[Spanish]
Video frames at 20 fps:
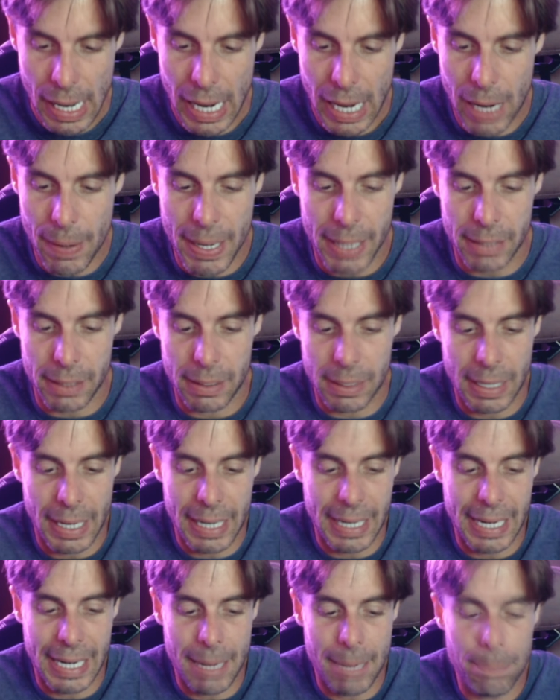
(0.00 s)
A ver,
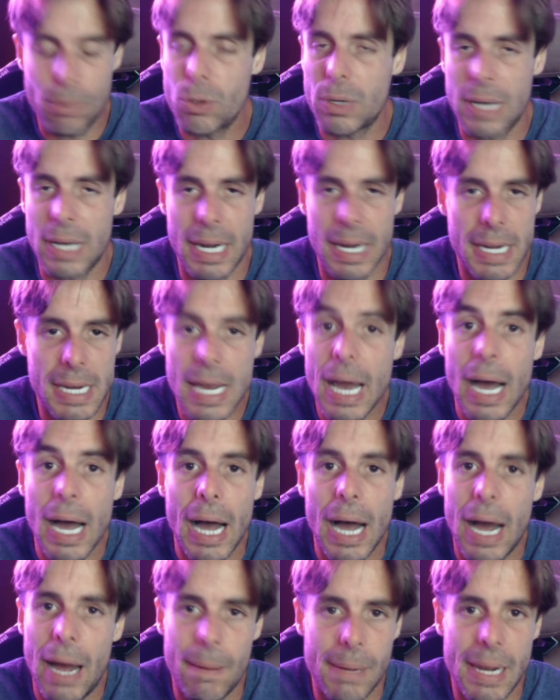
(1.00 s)
¿qué,
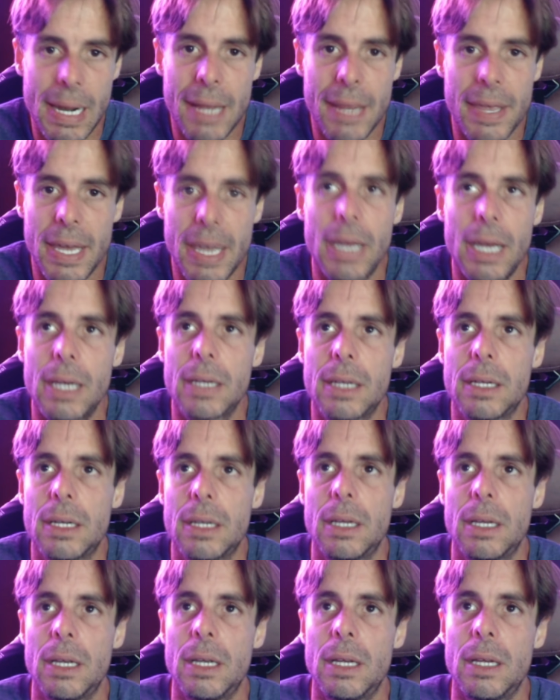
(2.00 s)
porquería habla de,
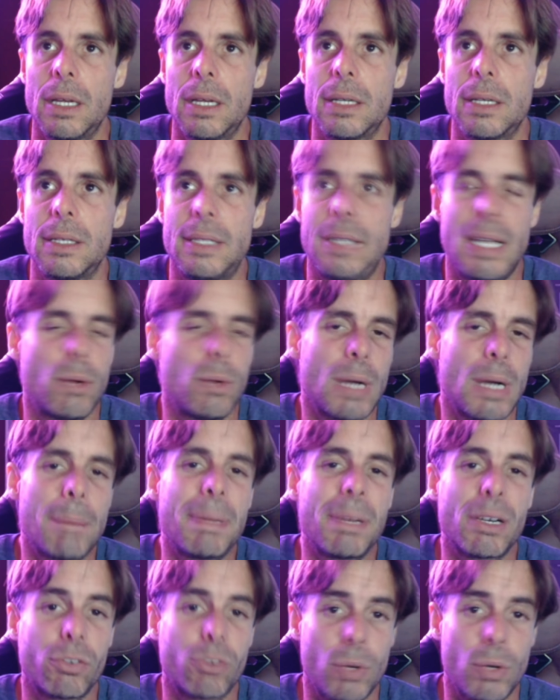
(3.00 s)
de
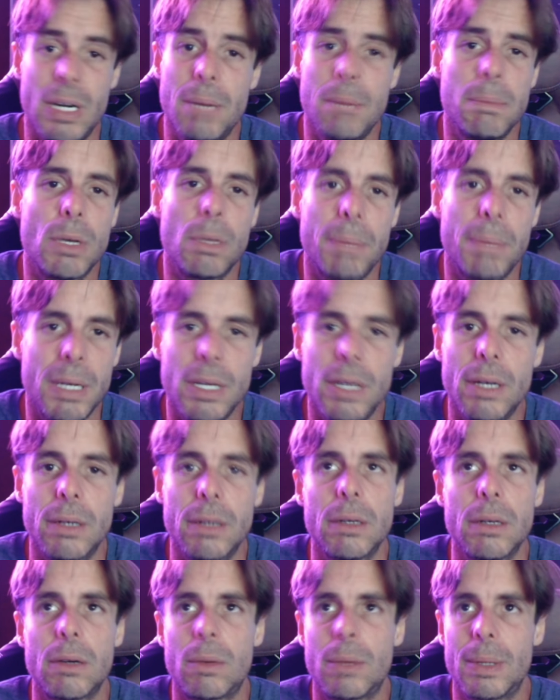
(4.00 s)
una persona, en mi
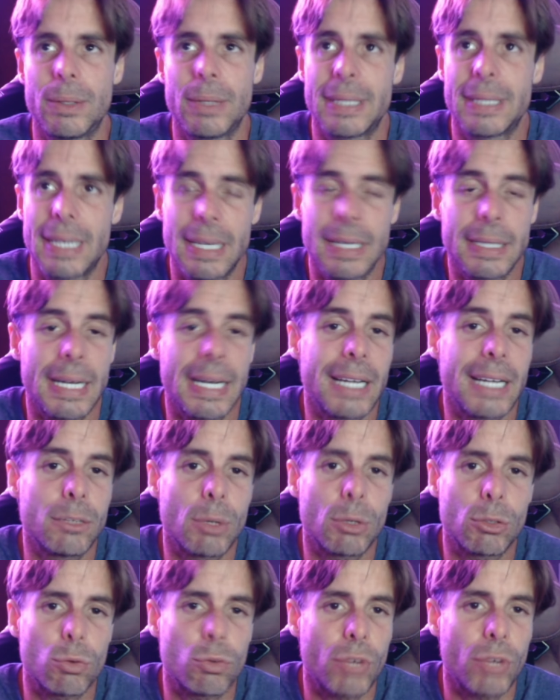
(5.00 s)
opinión, cuando están
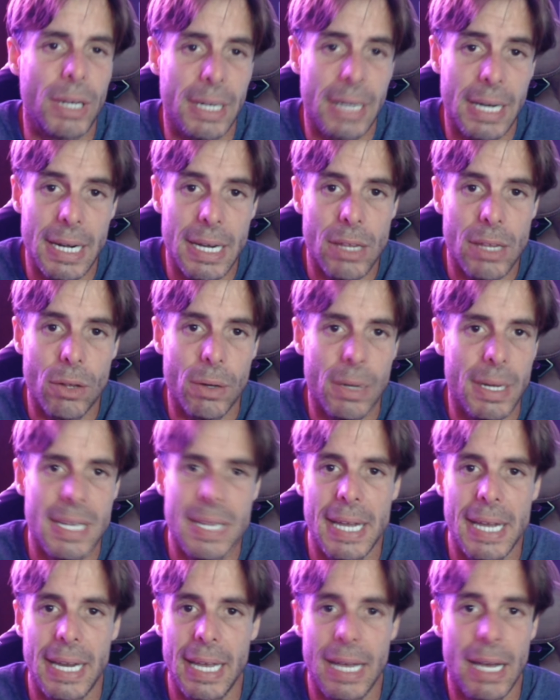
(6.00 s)
atacando a tu ser querido
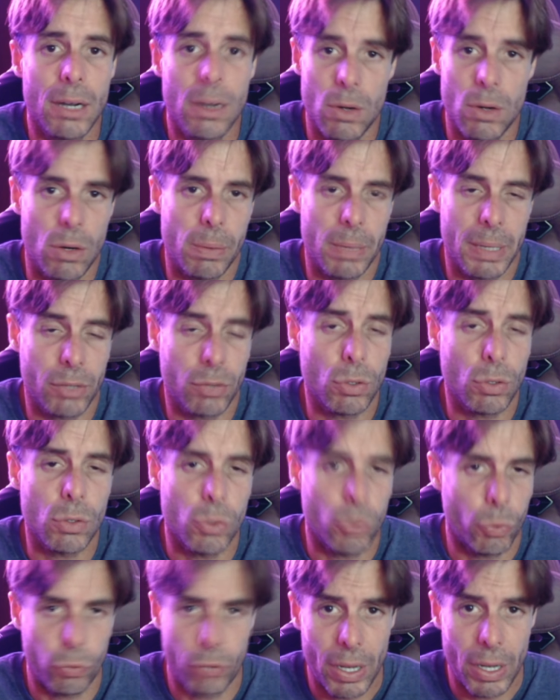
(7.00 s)
y te quedas con los brazos
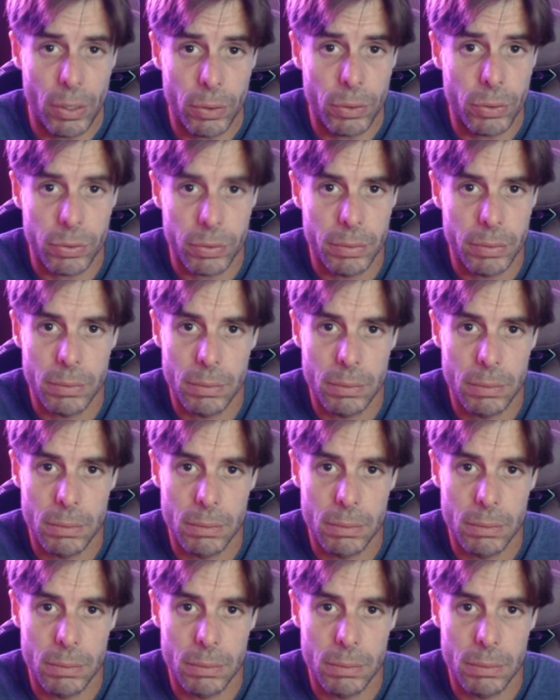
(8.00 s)
cruzados?